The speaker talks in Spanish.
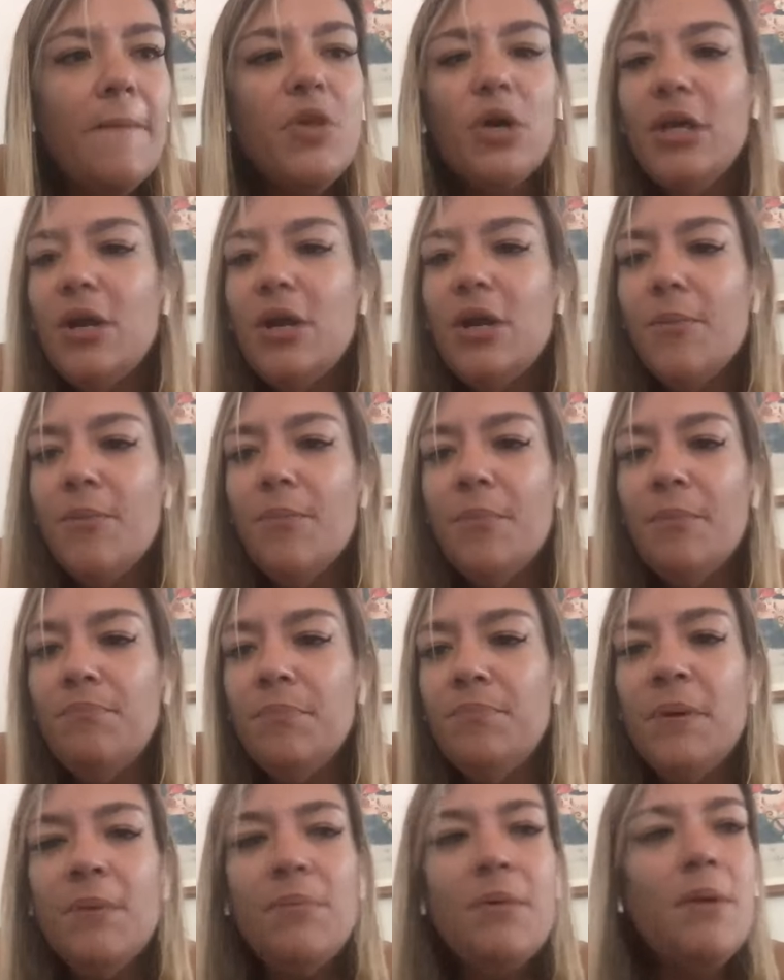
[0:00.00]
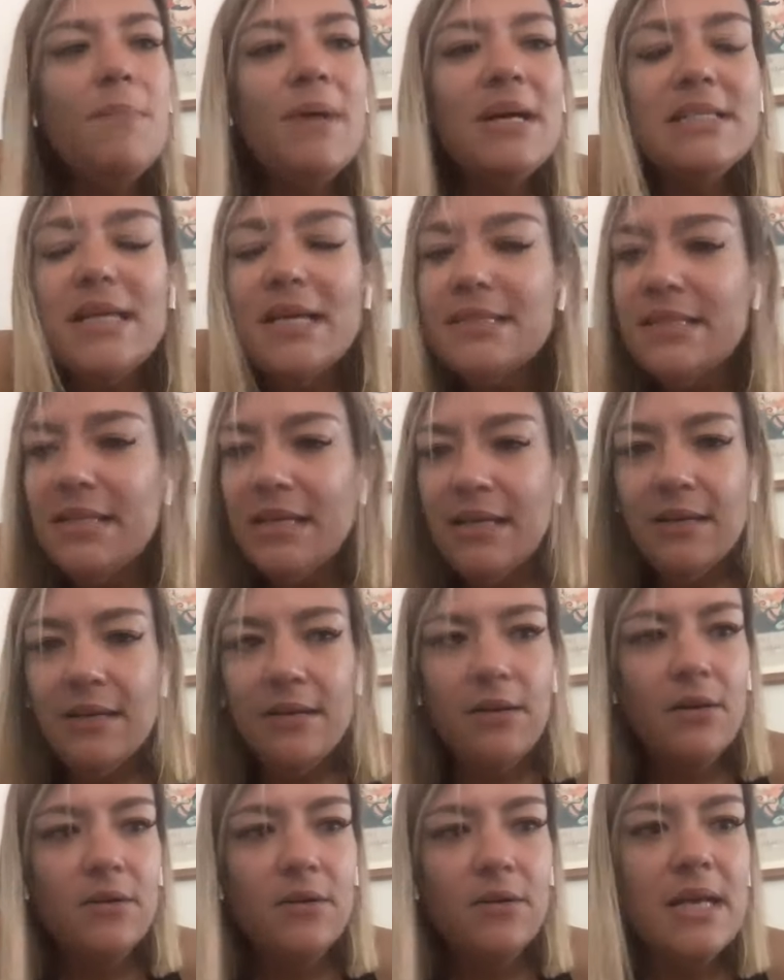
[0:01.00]
no quiero vivir más
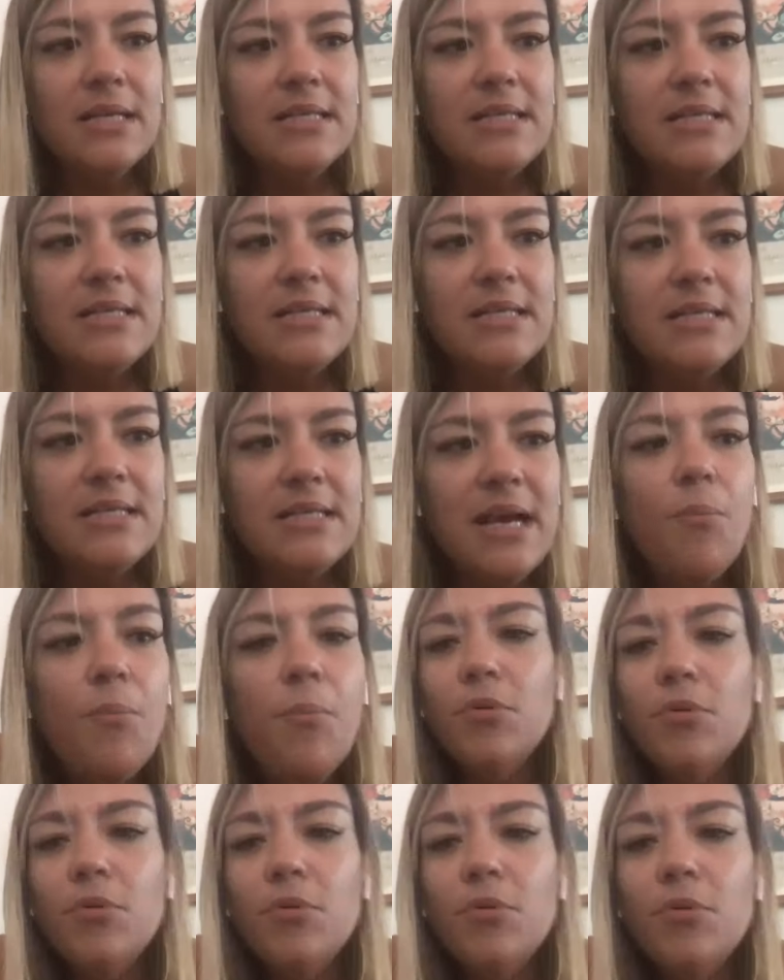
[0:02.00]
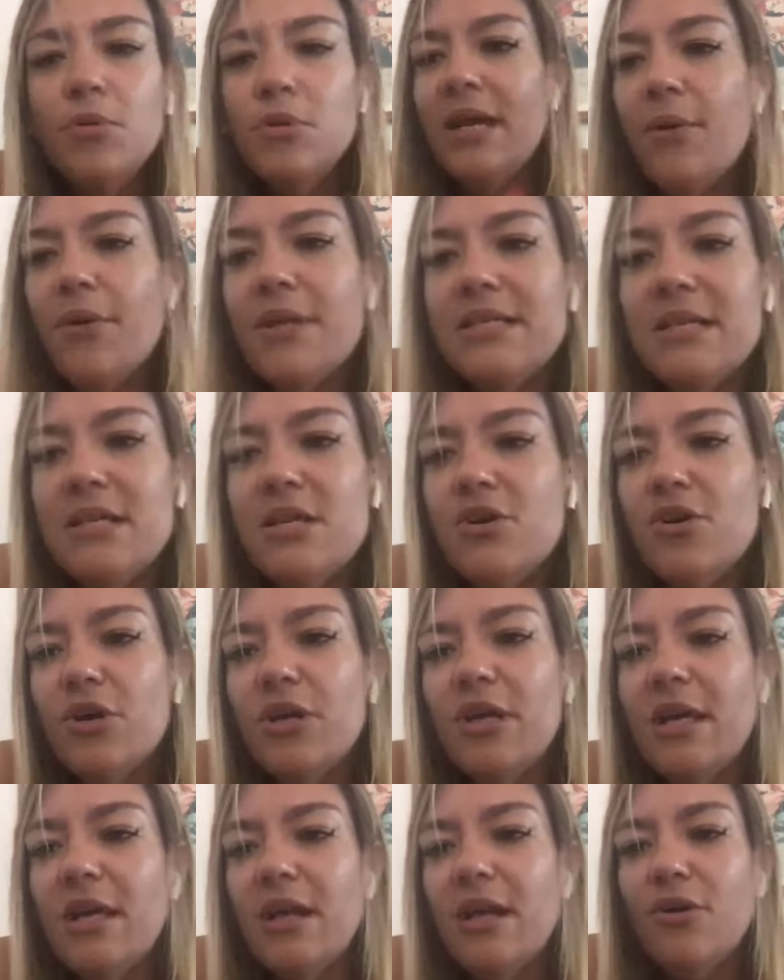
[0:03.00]
así. O sea, llega un punto en el que vos
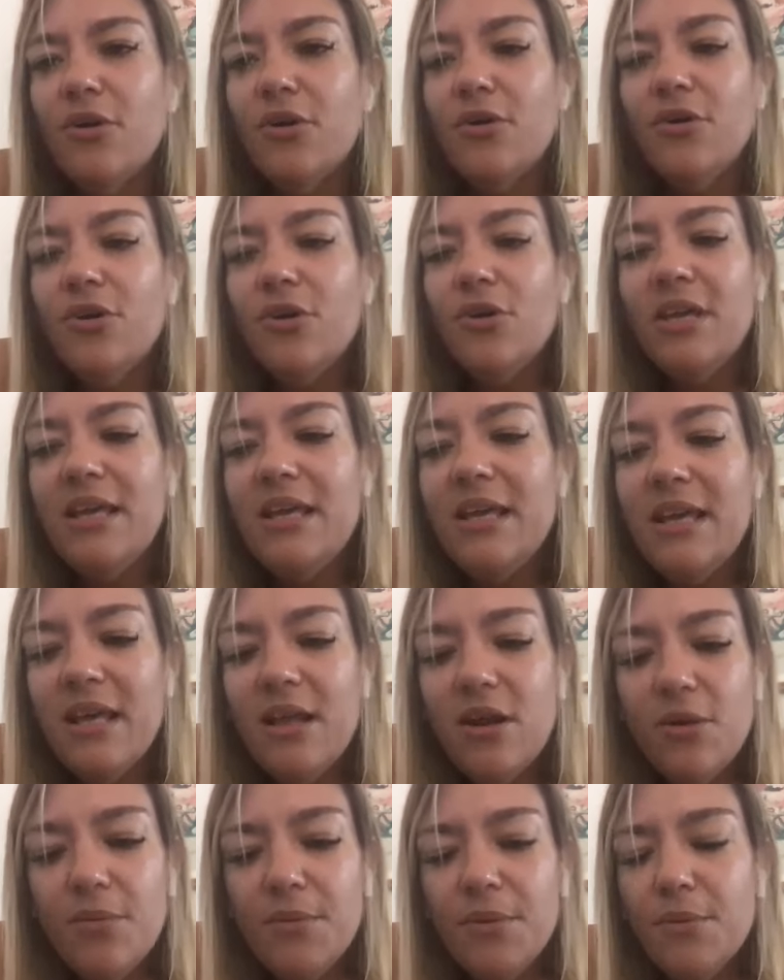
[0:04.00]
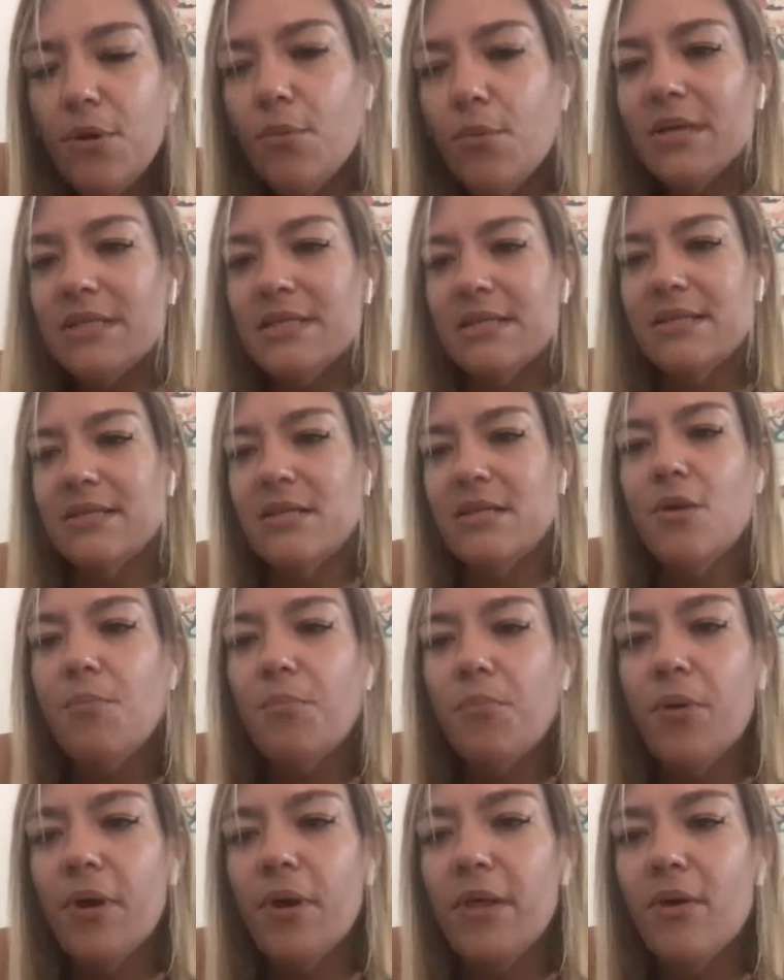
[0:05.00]
decís, no quiero, no quiero vivir más
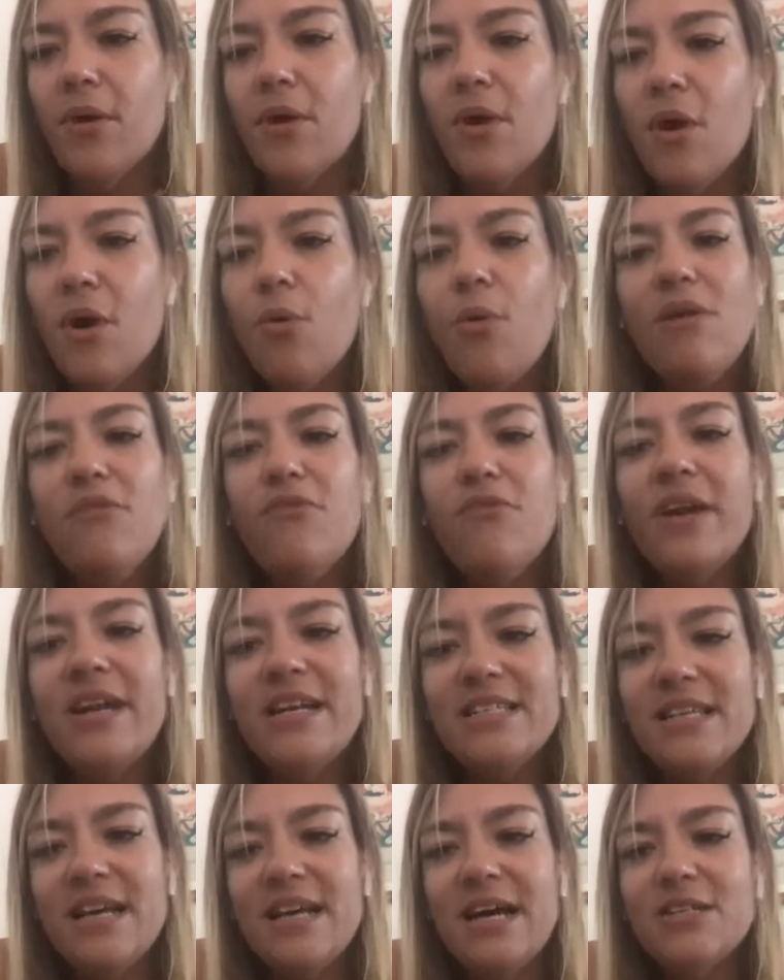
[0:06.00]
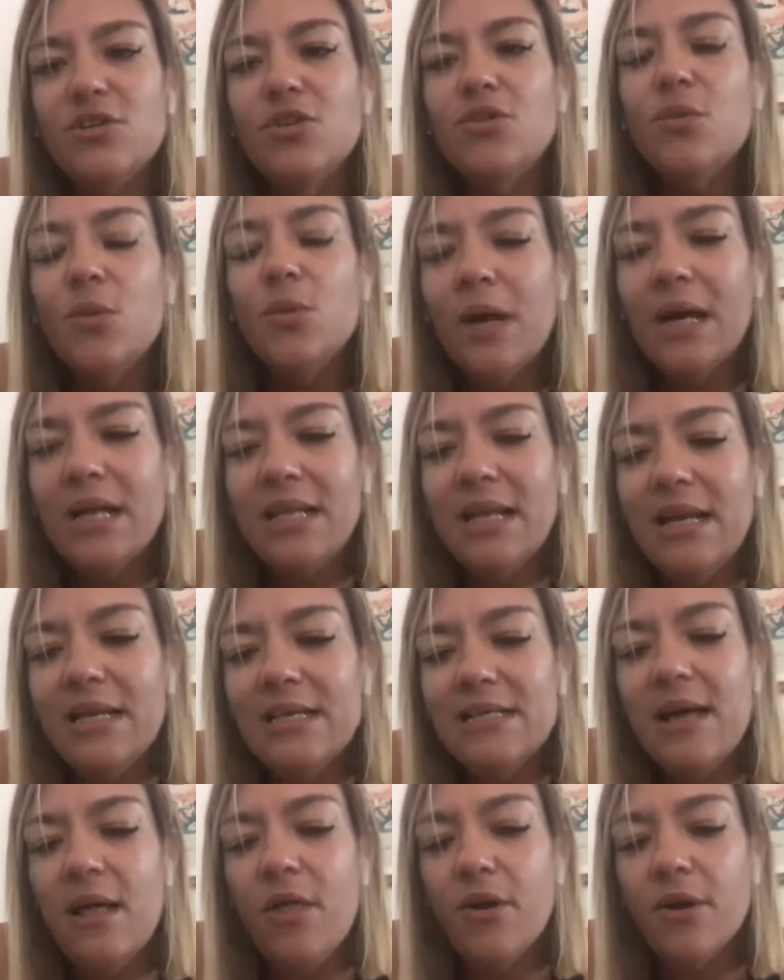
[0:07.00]
así, no puedo. ¿Cuál fue en ese caso tu
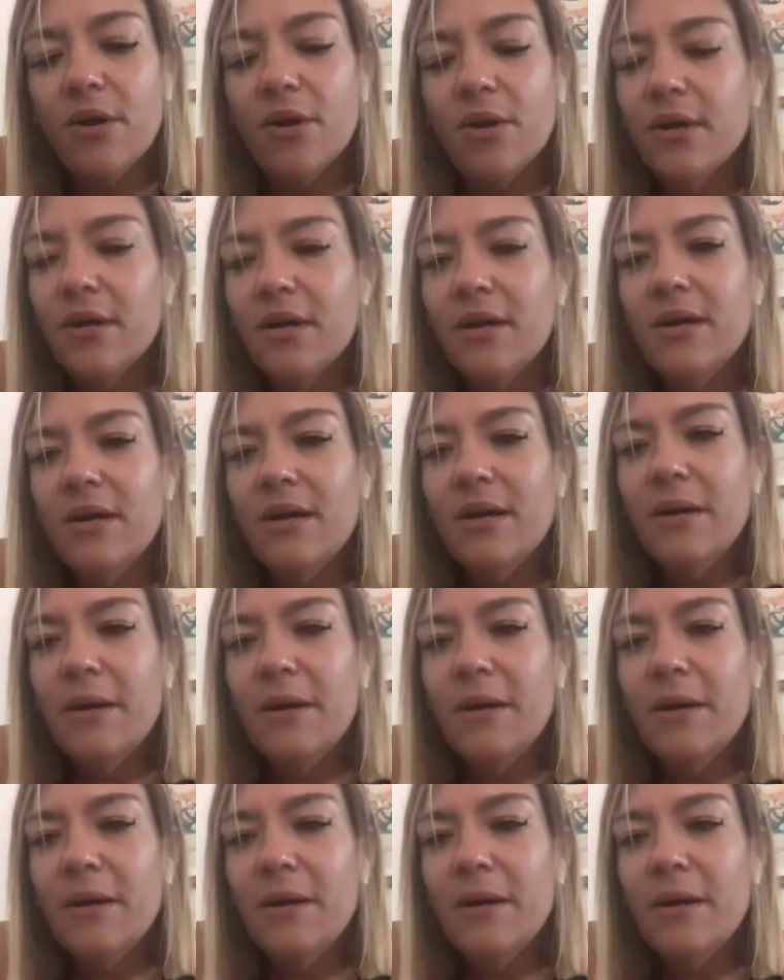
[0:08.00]
catalizador?